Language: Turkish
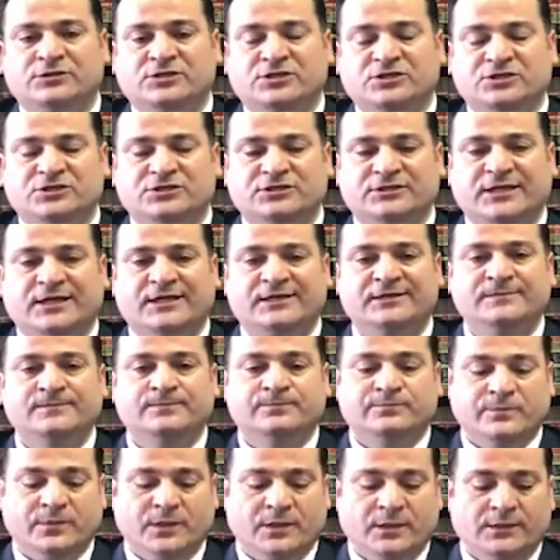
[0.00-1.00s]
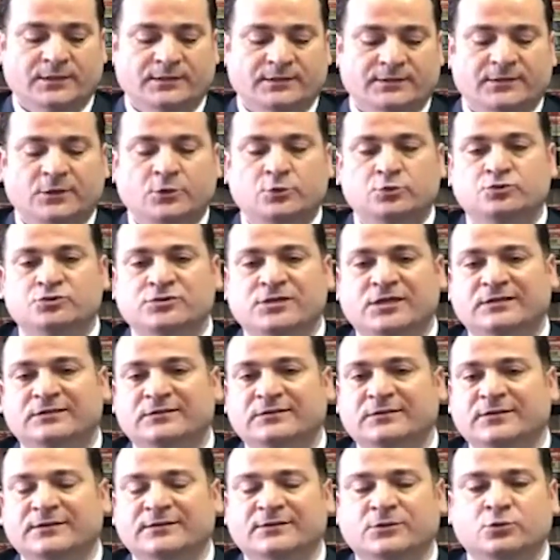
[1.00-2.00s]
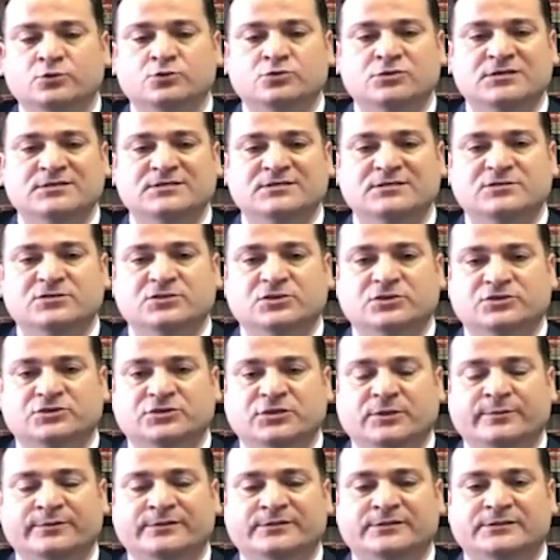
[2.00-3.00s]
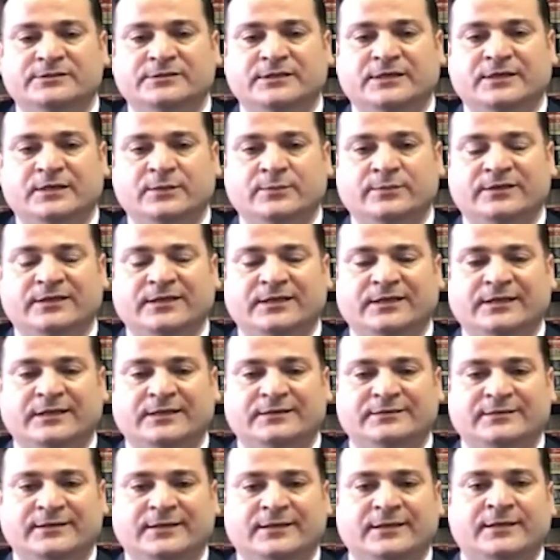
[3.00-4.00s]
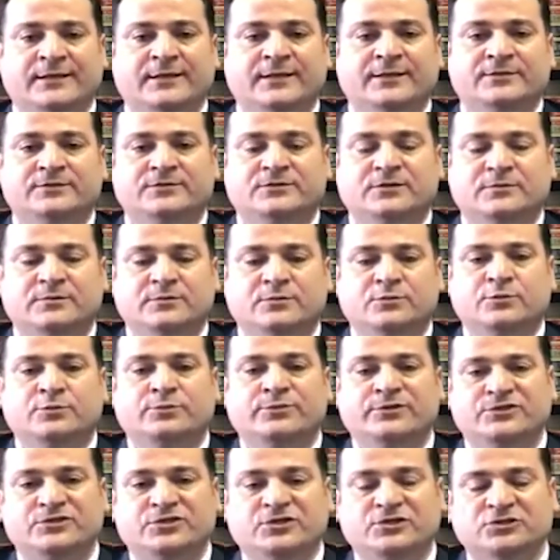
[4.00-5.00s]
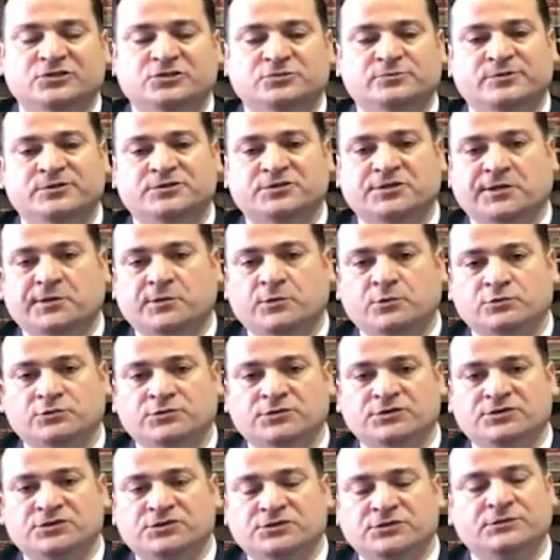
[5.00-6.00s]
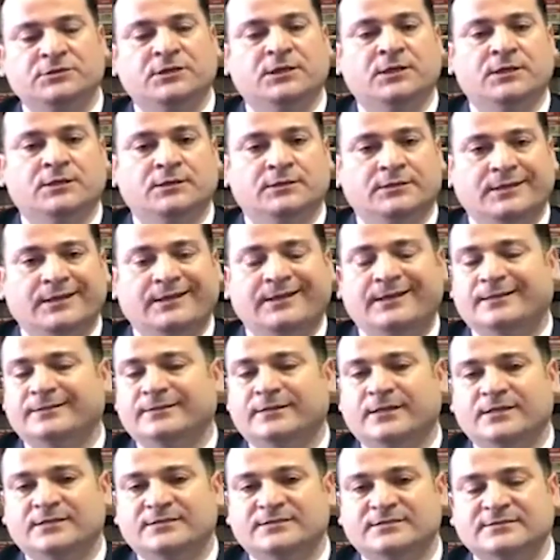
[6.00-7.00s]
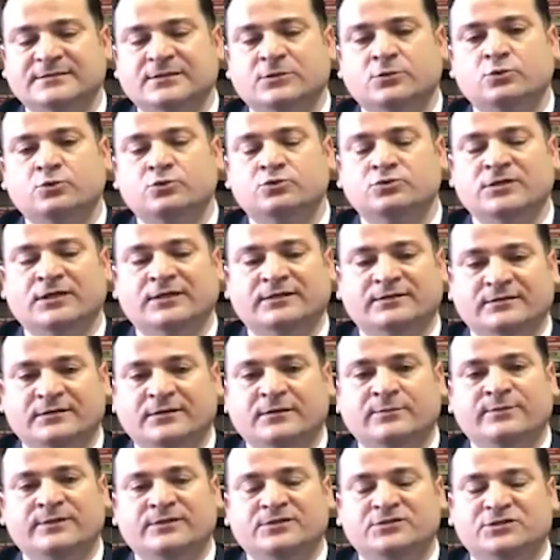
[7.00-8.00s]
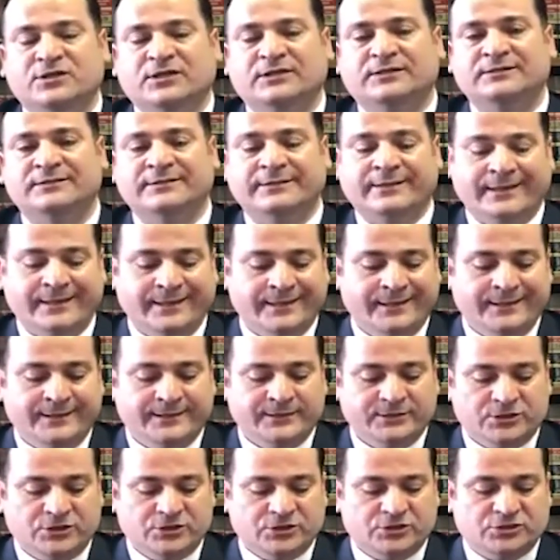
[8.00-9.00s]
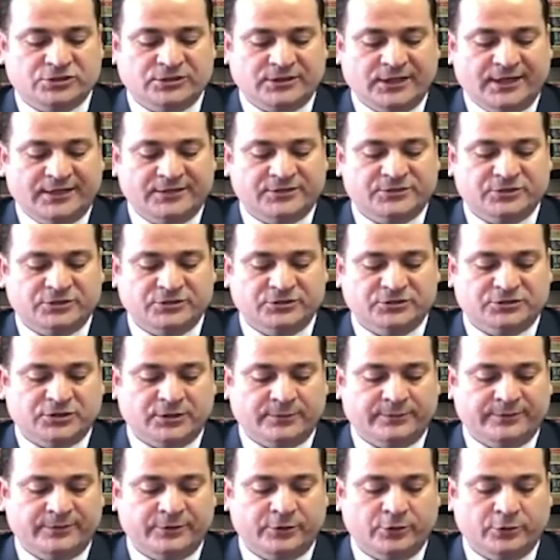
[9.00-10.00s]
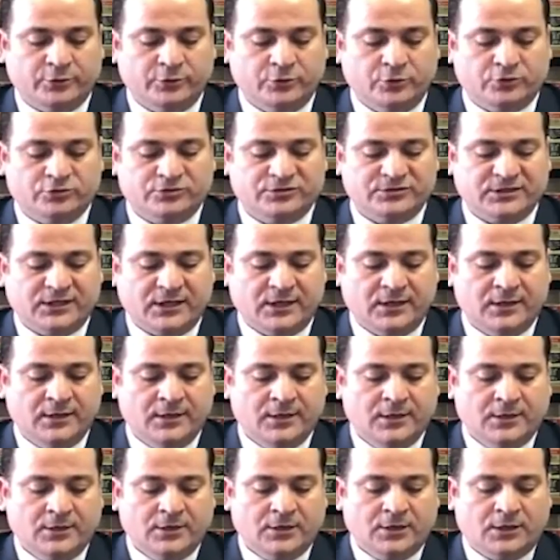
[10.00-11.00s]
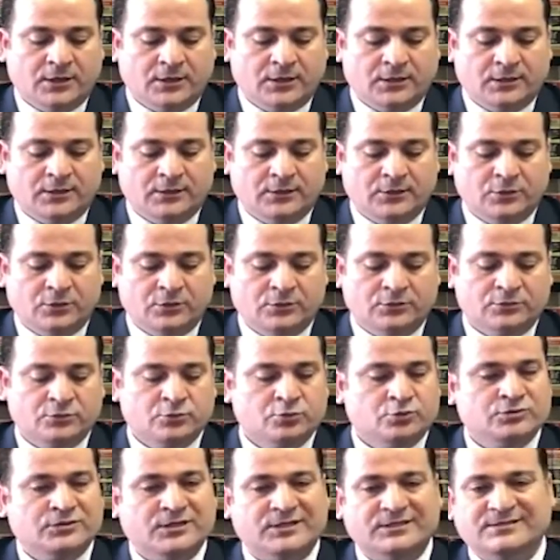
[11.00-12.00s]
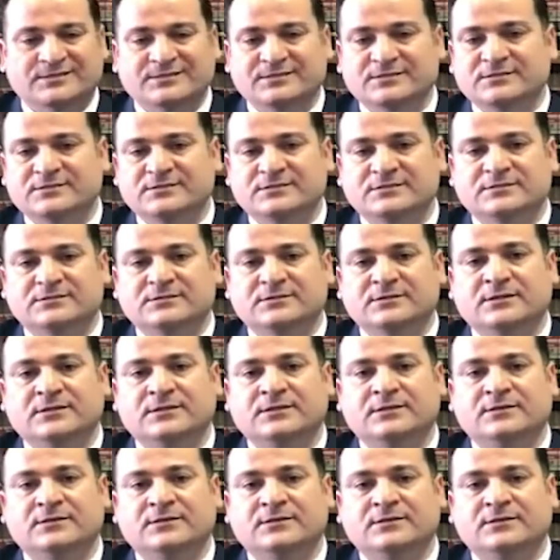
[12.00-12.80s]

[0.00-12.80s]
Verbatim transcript: kişiler ya ücretli ya da ücretsiz çalışabilirler. Ama genelde tabii bu bir çalışma şeyi olduğu için genelde aslında ücretli bir şekilde kişiler çalışabiliyor. Yoksa e, ücretsiz e,